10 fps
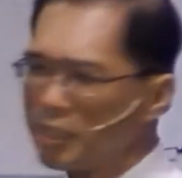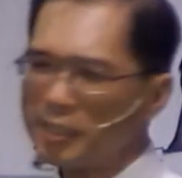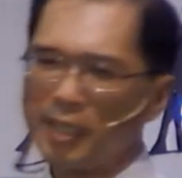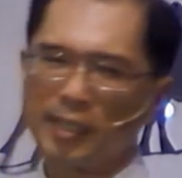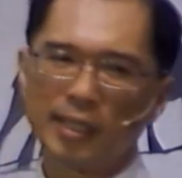
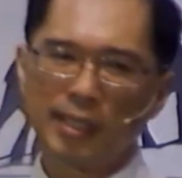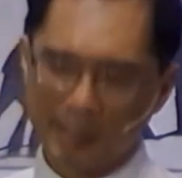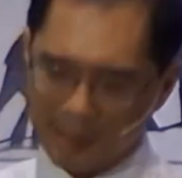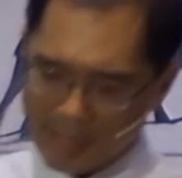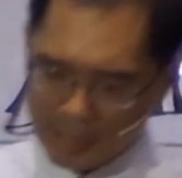在
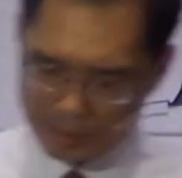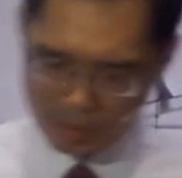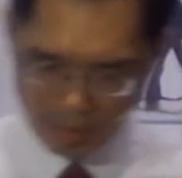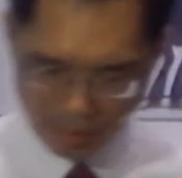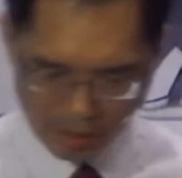看了
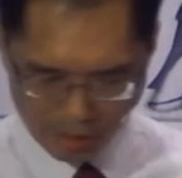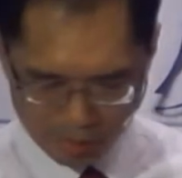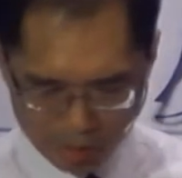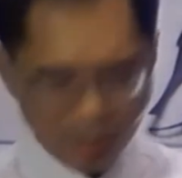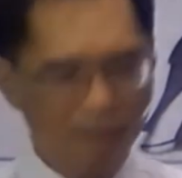小儿子，那么
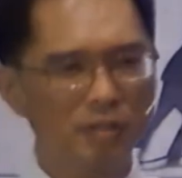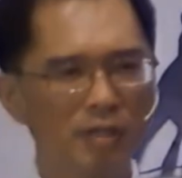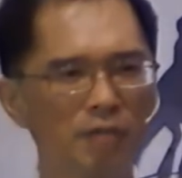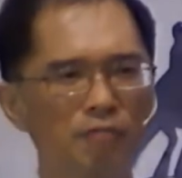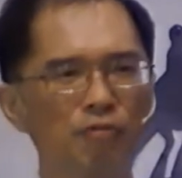就看这
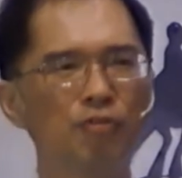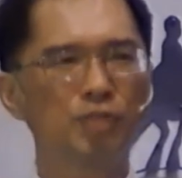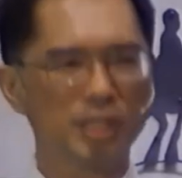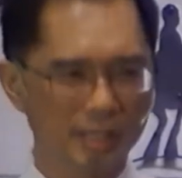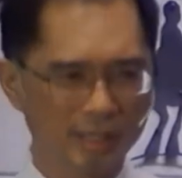个父
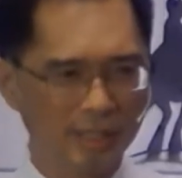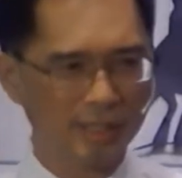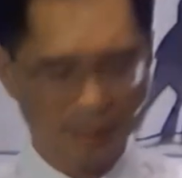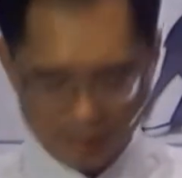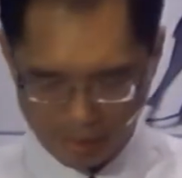亲的心
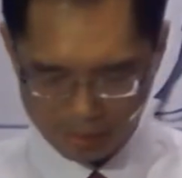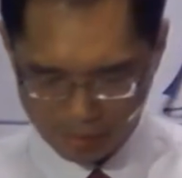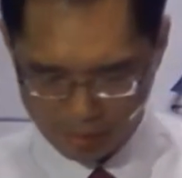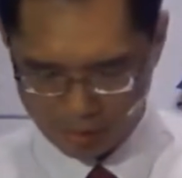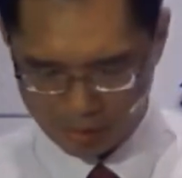是怎样
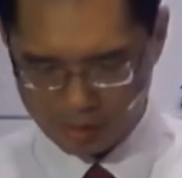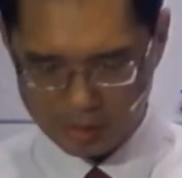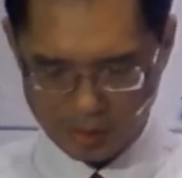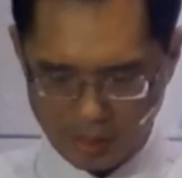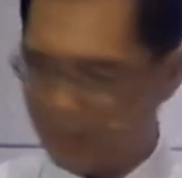对儿
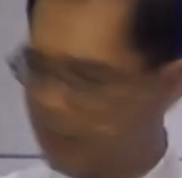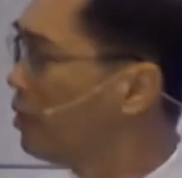子哈。